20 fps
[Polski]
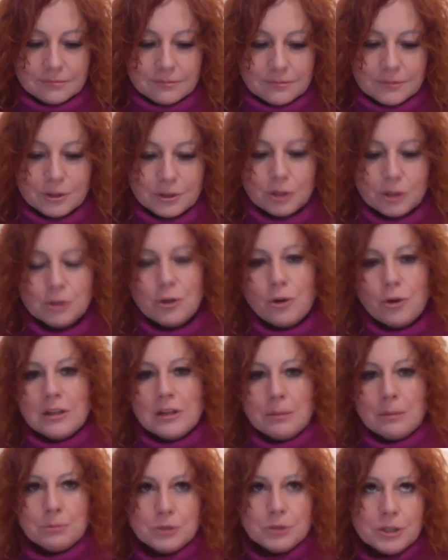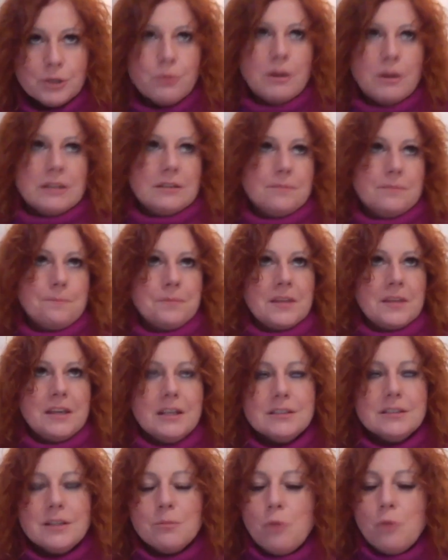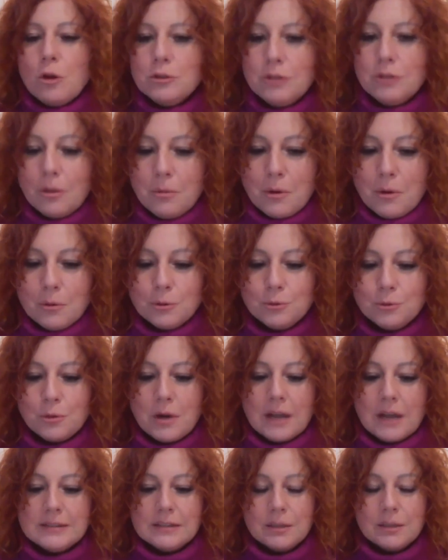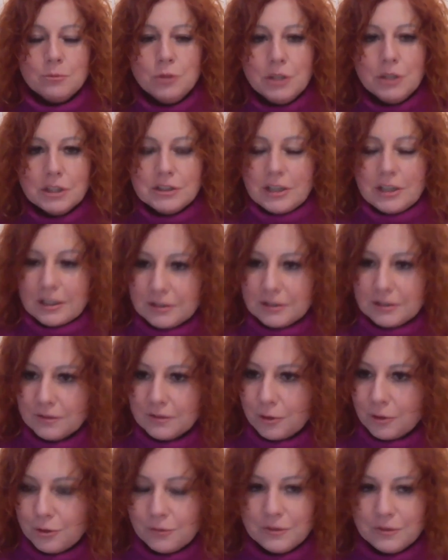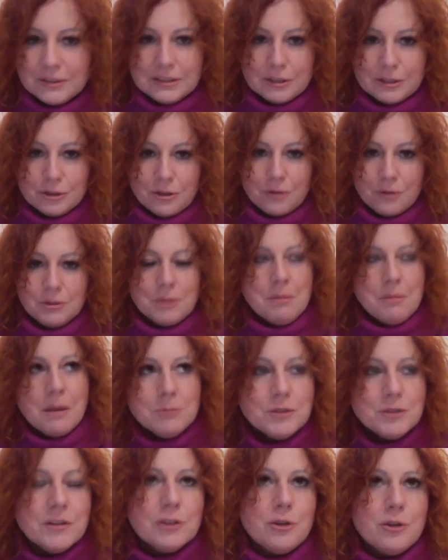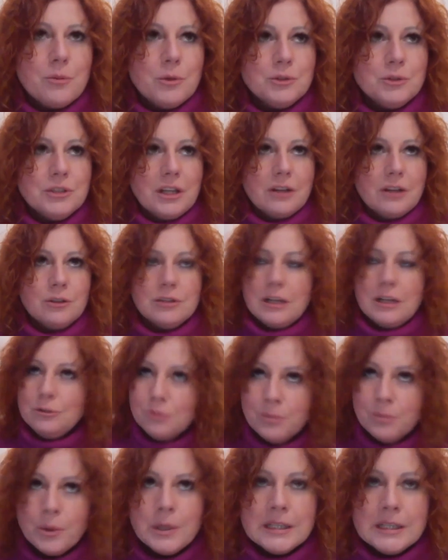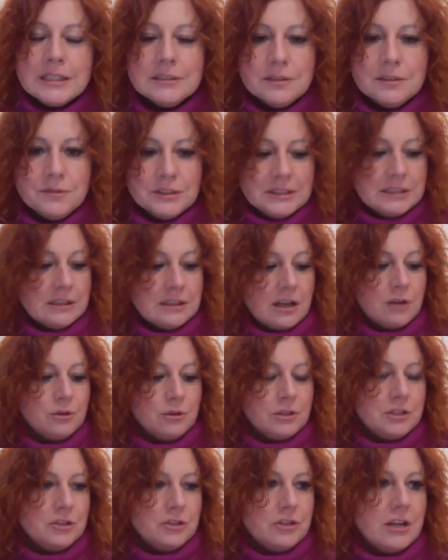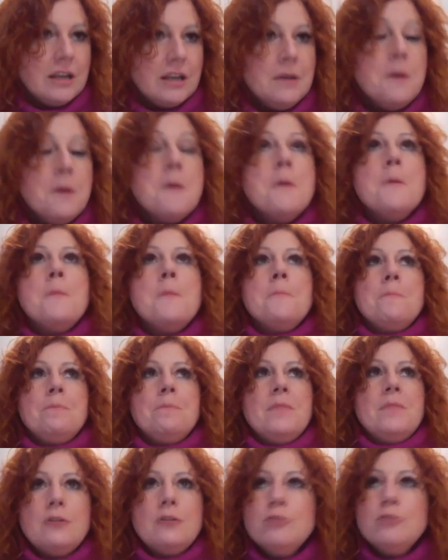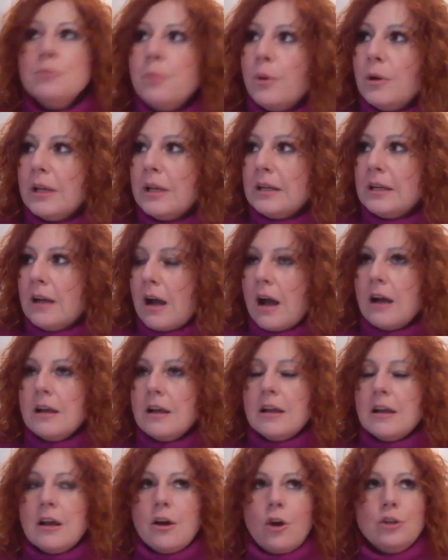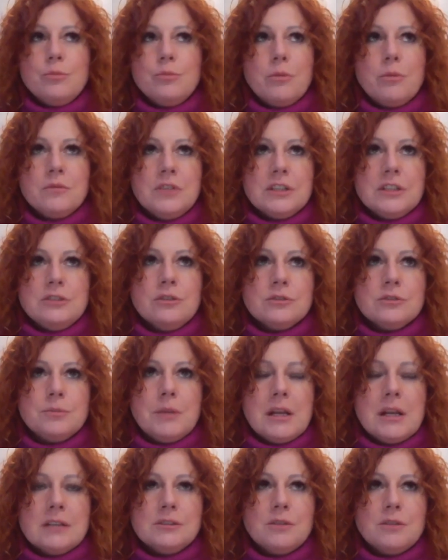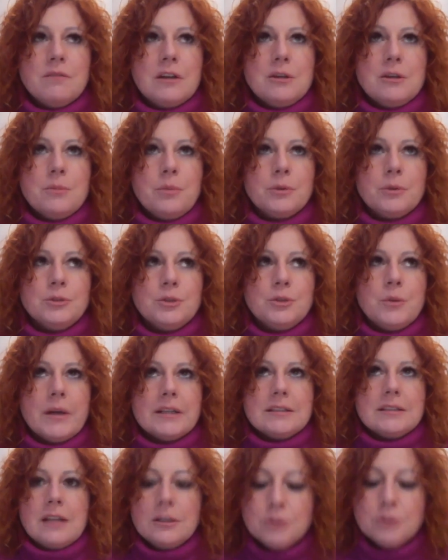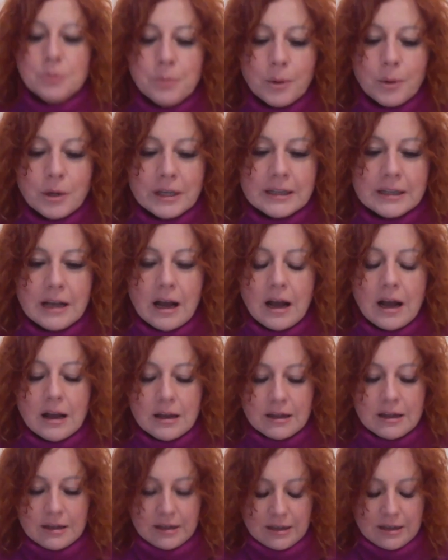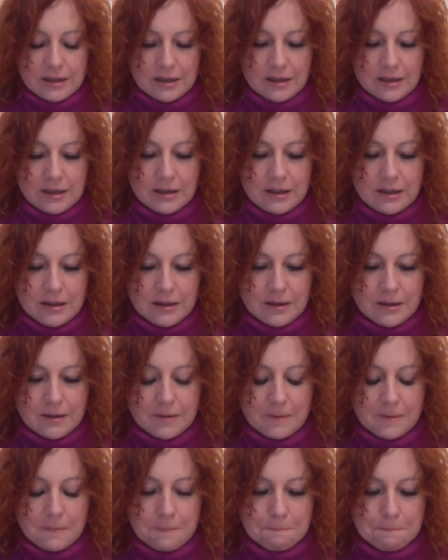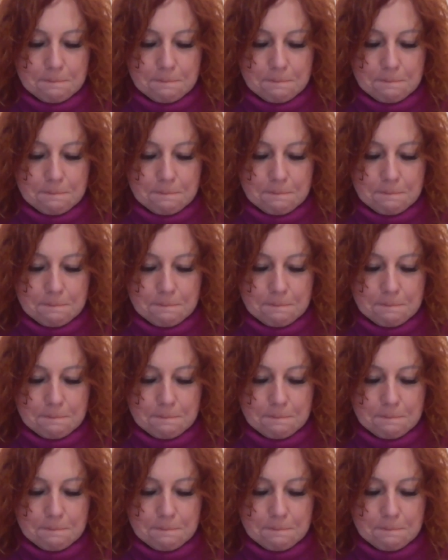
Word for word: że skoro na przykład jestem osobą, która zajmuje się aktywnością fizyczną i mam świadomość tego, na czym polega deficyt kaloryczny, na czym polega odpowiednio zbilansowany posiłek, na czym polega yy,